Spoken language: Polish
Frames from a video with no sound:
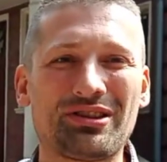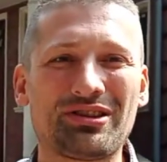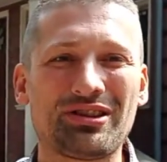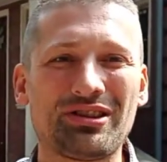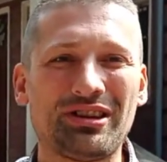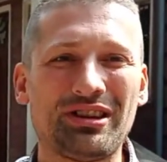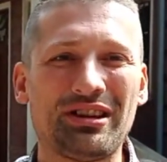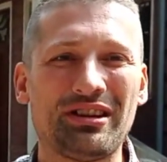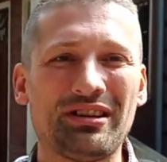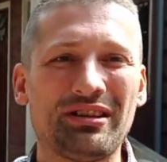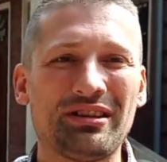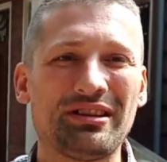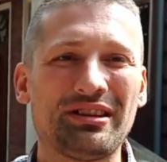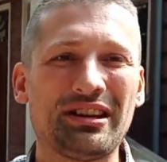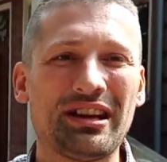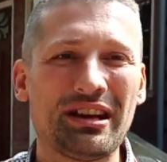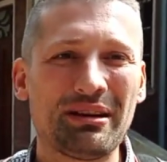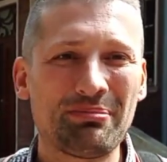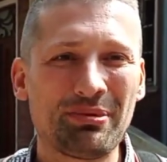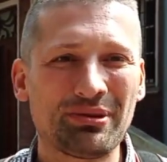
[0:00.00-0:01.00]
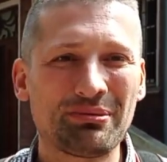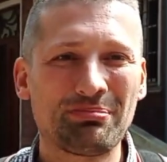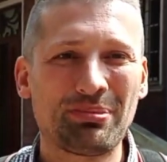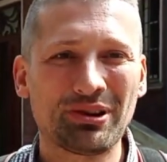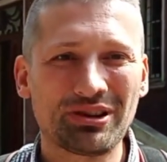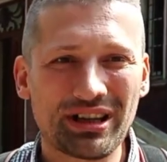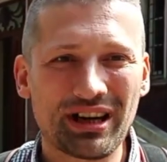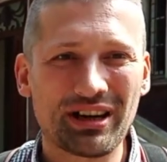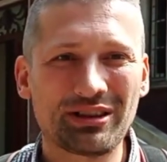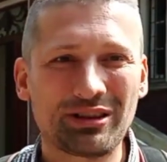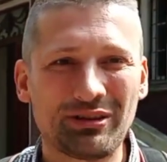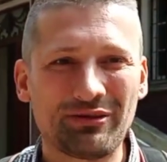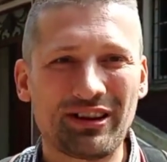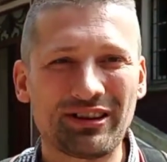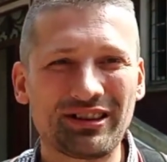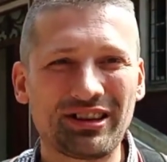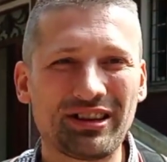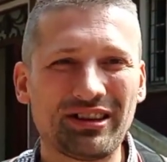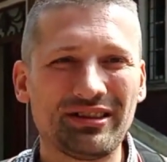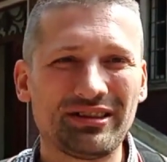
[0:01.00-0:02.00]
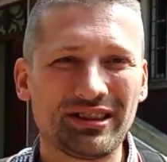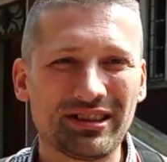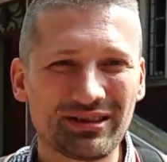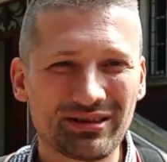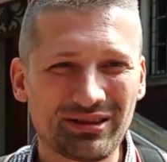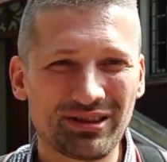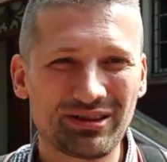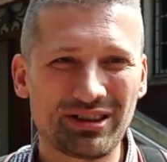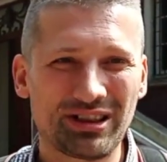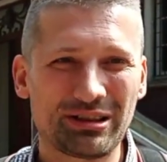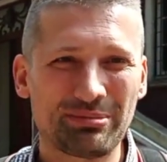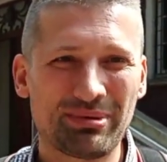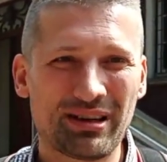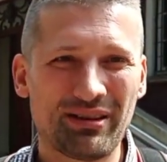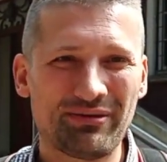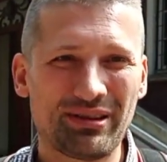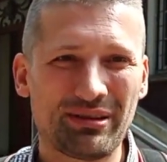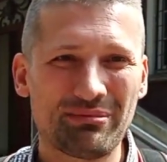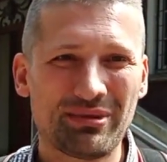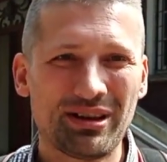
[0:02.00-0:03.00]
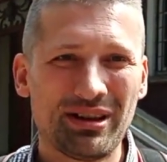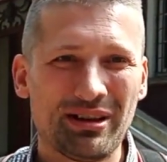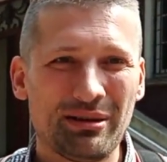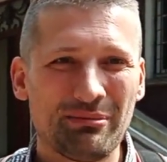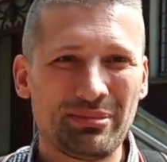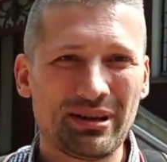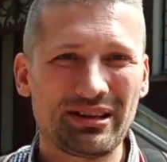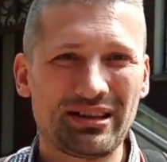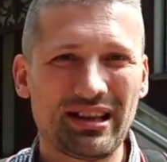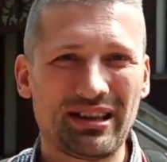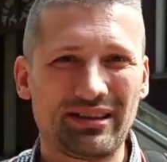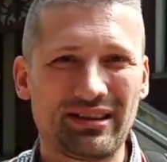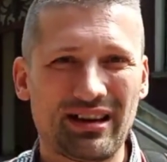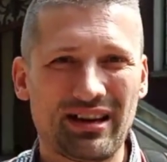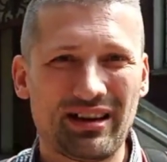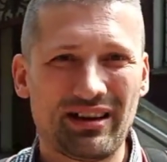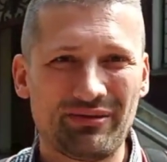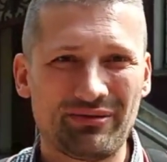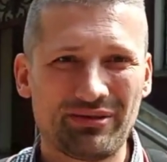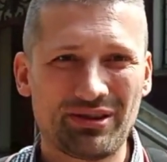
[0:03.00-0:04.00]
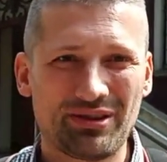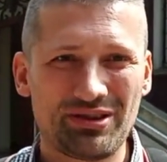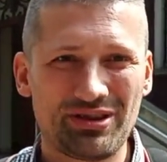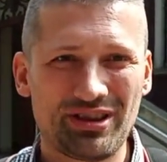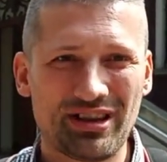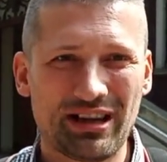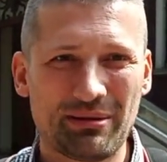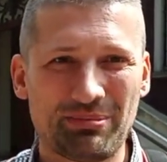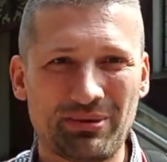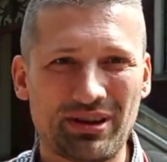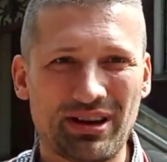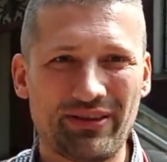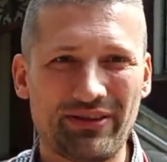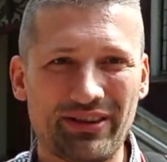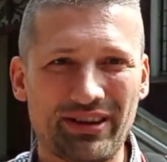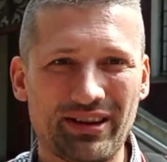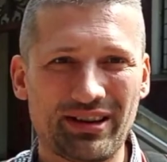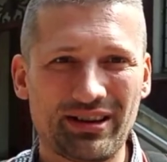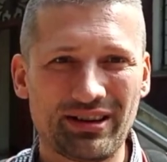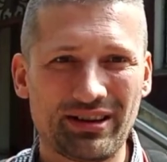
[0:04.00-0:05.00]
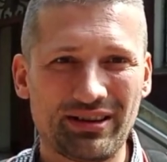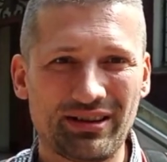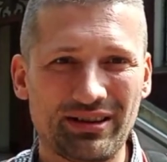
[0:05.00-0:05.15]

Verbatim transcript: czyli nie potraktowanie niezgodnie z prawem petenta w godzinach porannych